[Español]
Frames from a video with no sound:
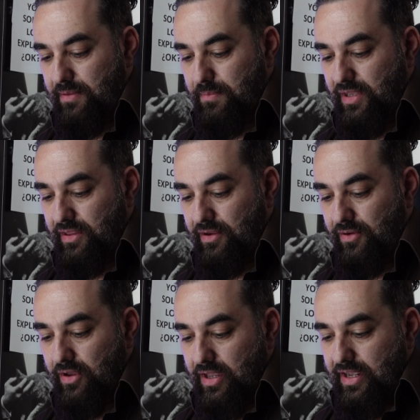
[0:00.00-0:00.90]
en
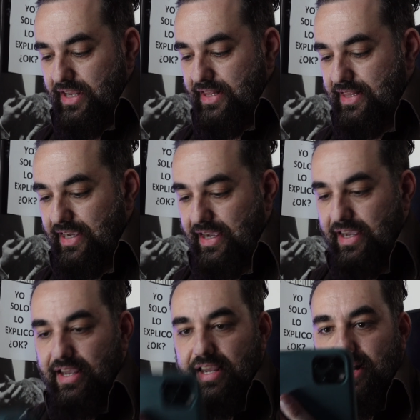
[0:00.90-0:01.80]
vídeo
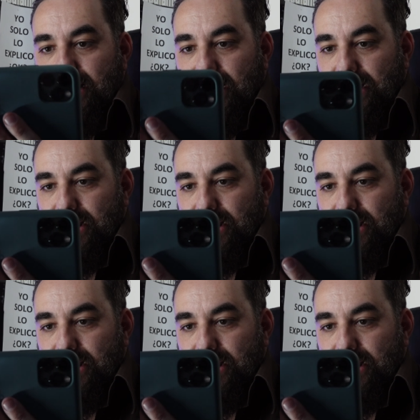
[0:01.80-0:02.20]
de la